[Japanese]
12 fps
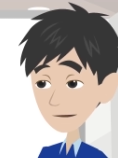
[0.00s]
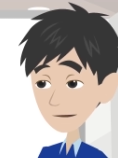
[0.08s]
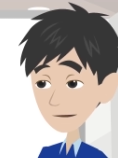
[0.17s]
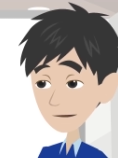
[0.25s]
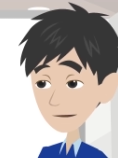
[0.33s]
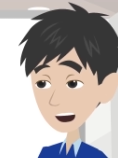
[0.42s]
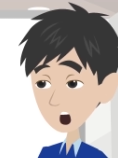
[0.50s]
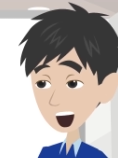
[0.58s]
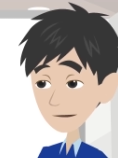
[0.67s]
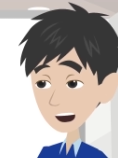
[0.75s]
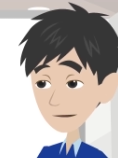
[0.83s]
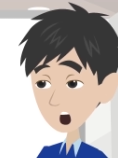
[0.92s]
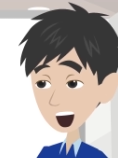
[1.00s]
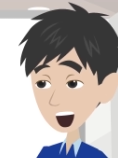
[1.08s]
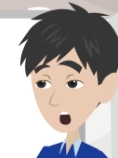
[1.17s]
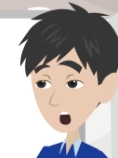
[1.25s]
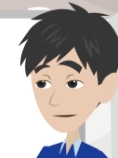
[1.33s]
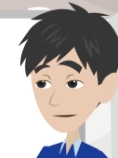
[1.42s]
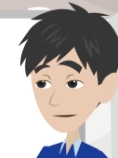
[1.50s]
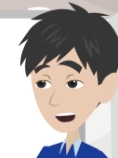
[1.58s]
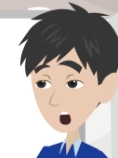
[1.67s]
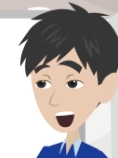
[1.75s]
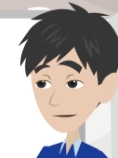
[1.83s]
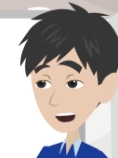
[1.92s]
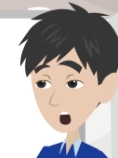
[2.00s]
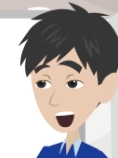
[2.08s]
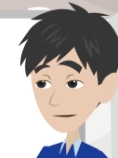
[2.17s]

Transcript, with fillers: い腰を上げて勉強を始めるわけですよ。